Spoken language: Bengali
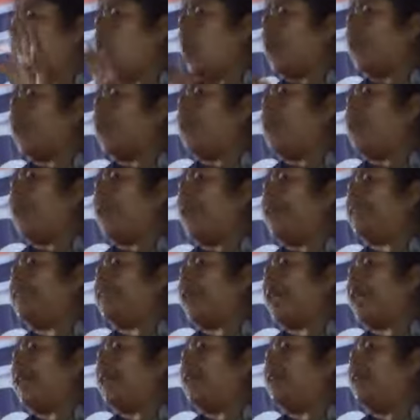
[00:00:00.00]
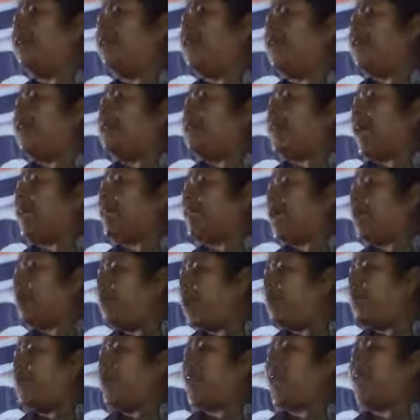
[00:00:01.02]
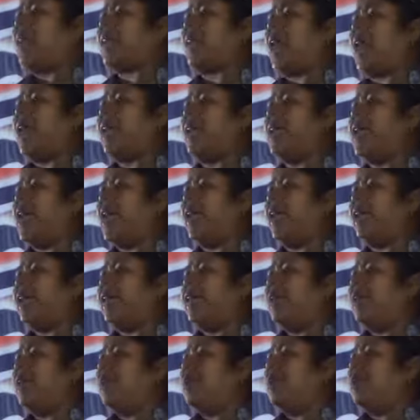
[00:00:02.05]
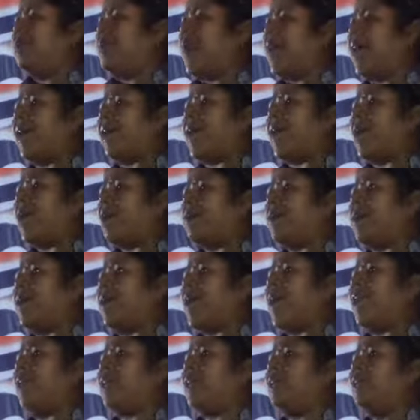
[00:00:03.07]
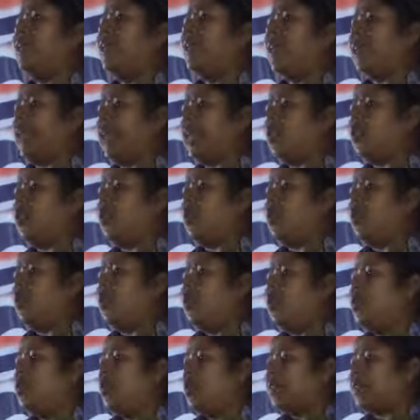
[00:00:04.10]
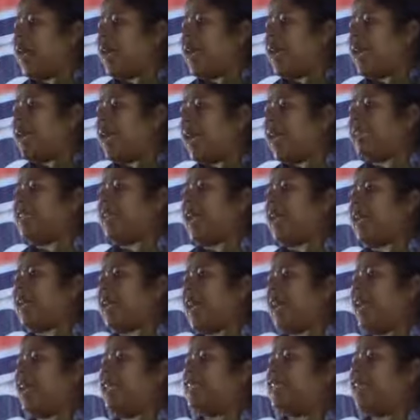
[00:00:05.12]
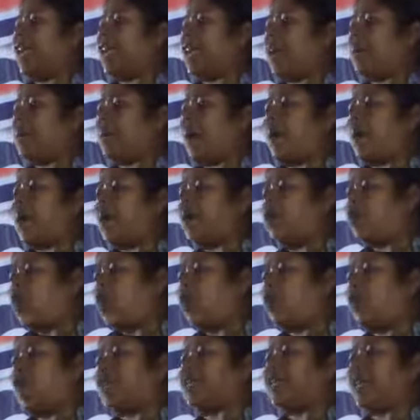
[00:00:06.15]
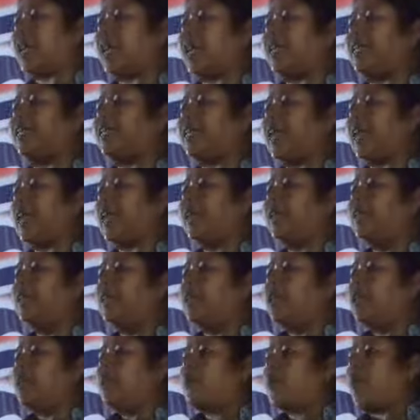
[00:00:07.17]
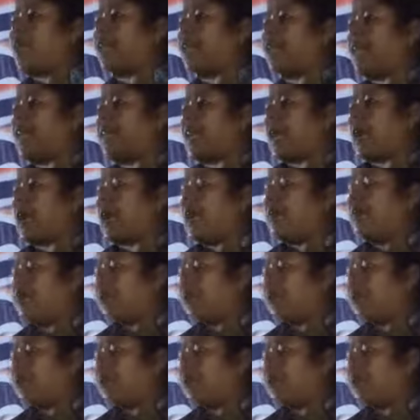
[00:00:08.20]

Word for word: গরিব রয়েছেন যাদের বিপিএল কার্ড নেই মায়েরা এপিএল কিন্তু তারা গ্যাসের কানেকশনের পাওয়ার যোগ্যতা রয়েছে প্রত্যেকটা